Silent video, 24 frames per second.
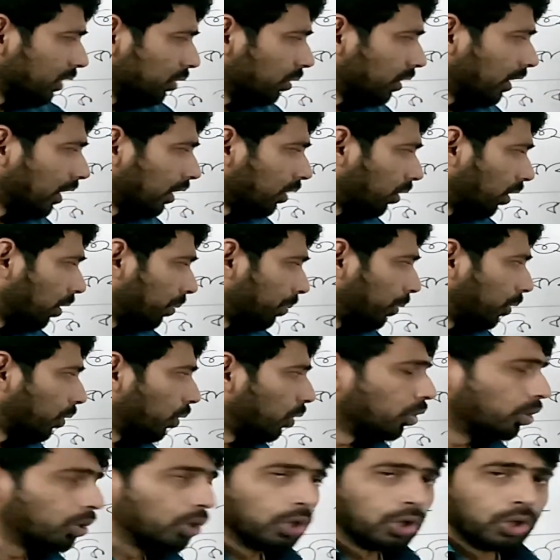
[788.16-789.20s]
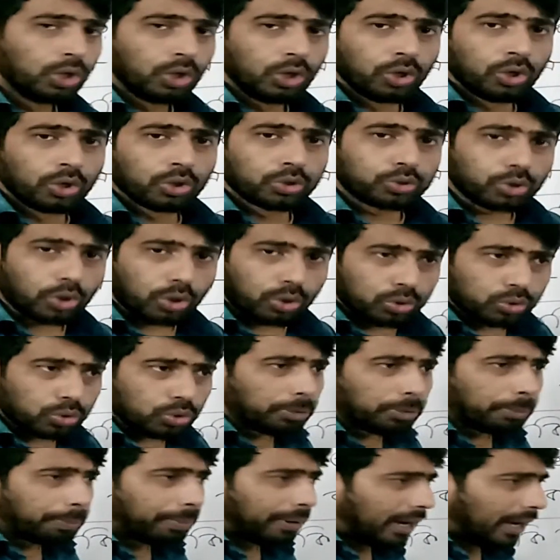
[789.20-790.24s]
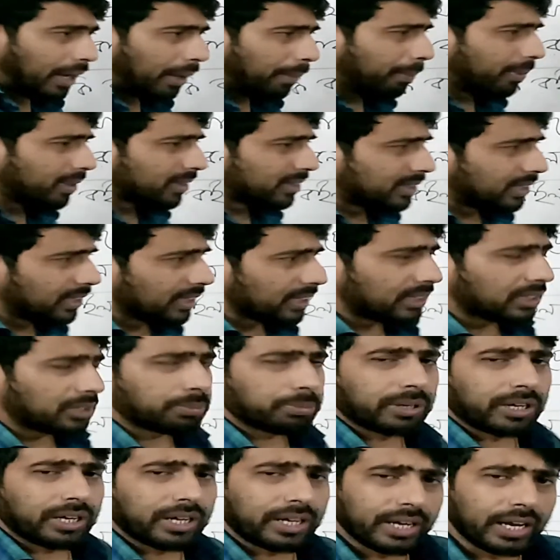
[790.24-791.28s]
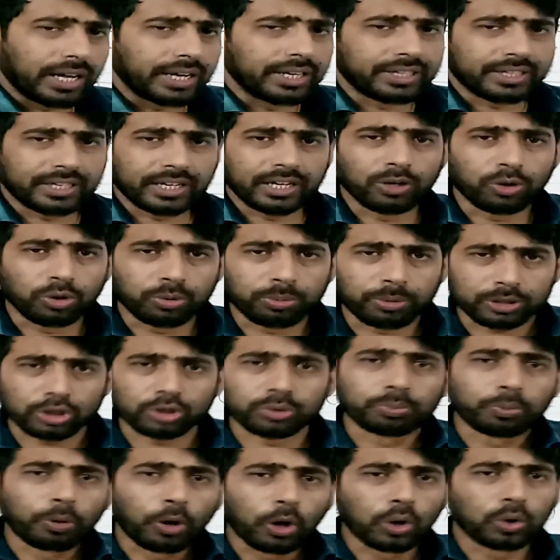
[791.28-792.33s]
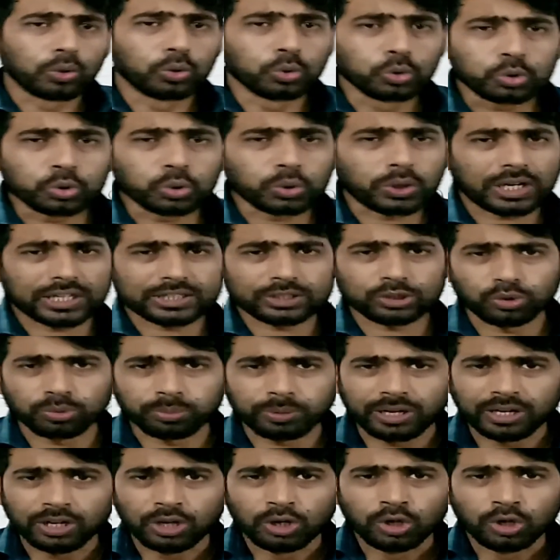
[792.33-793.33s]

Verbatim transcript: কিন্তু দান করার পর রইল যখন তুমি ফাইভ বা সিক্স বা নাইনটিন উঠবা অর্থাৎ বড় উঁচু ক্লাসে উঠবা